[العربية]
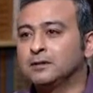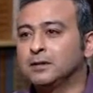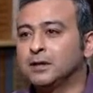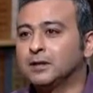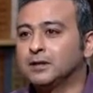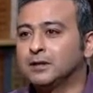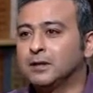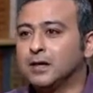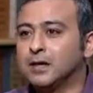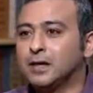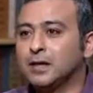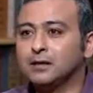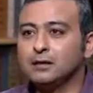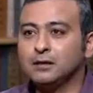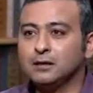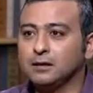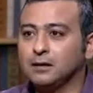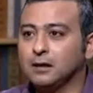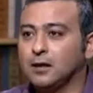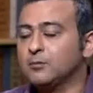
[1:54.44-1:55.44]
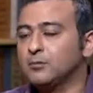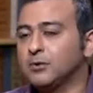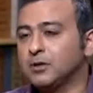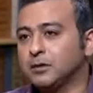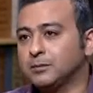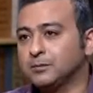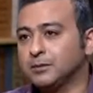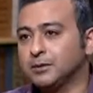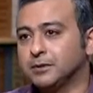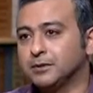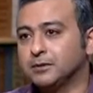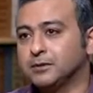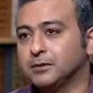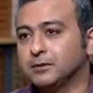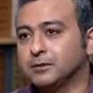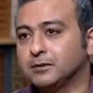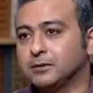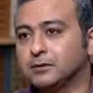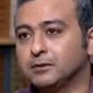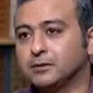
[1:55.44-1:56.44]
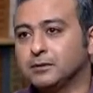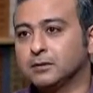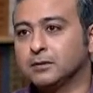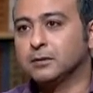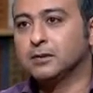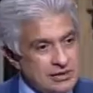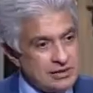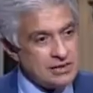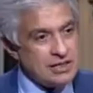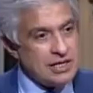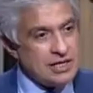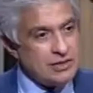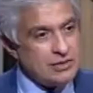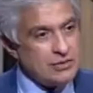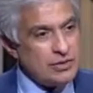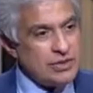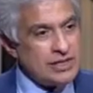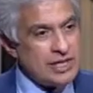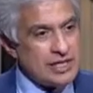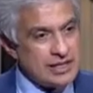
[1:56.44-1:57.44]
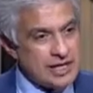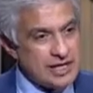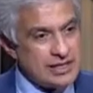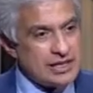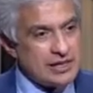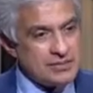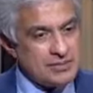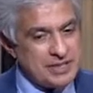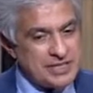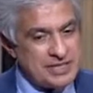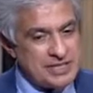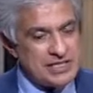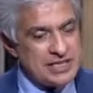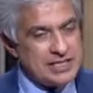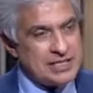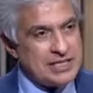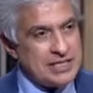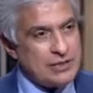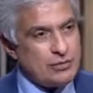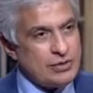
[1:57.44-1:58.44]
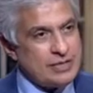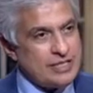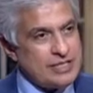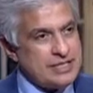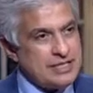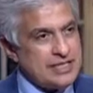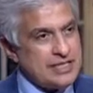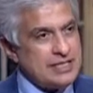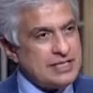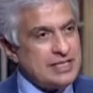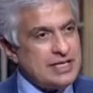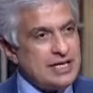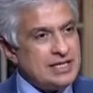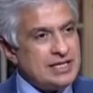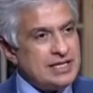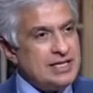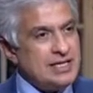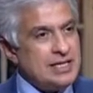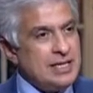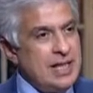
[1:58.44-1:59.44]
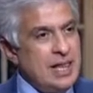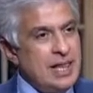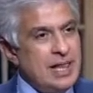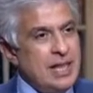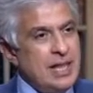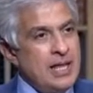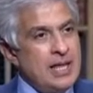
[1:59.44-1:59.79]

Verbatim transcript: فده كان الامر اللي بيجي جاهز حاجتك هتطلع دلوقتي هناخدك من السجن ده نوديك سجن تاني نوديك سجن تاني الله